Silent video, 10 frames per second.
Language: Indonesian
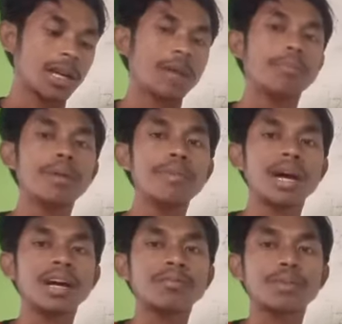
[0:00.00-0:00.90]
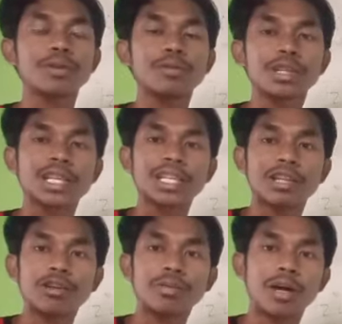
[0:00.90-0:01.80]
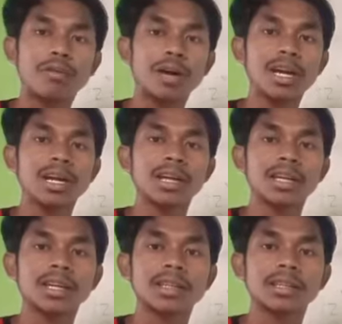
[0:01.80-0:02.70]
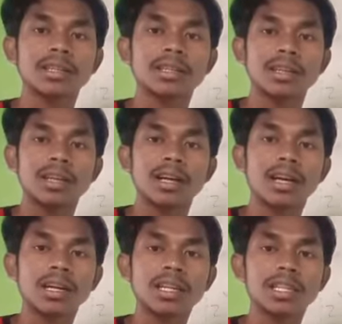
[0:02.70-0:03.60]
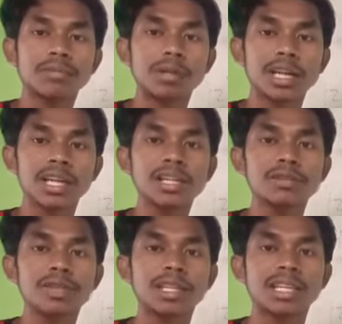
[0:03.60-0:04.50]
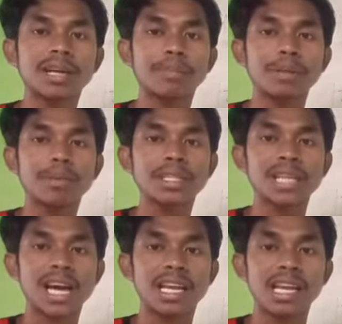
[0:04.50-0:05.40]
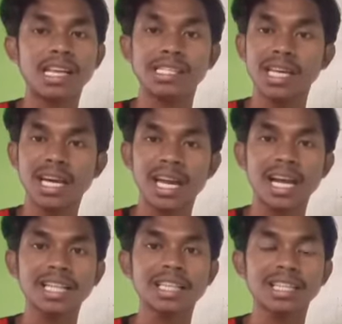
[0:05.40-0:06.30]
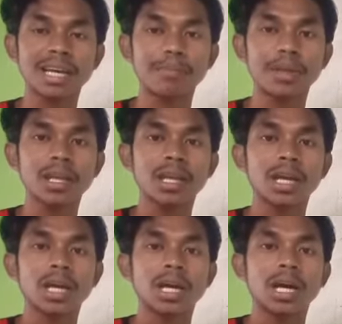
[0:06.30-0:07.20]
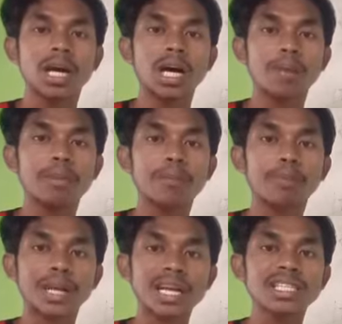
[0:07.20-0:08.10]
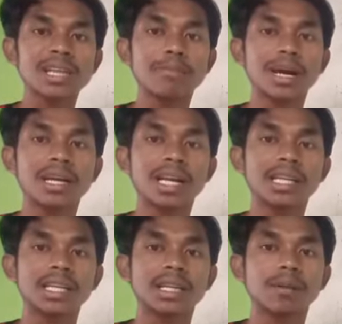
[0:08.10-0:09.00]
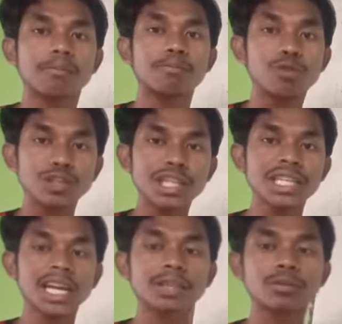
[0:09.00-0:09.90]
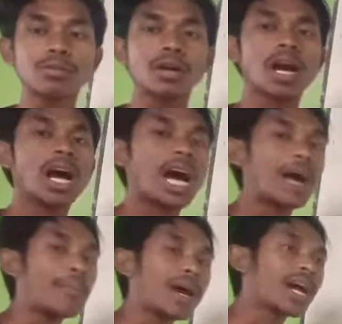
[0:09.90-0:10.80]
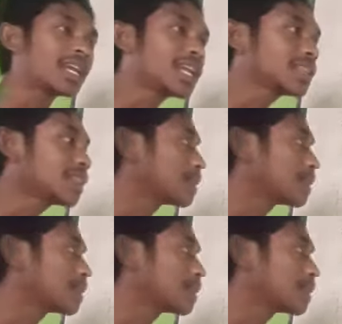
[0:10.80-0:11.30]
Memang perlu kita ketahui bahwa uh, kertas warna ini sudah terdapat bacaan izhar akan tetapi uh, berperang sebagai bunyinya itu apakah nanti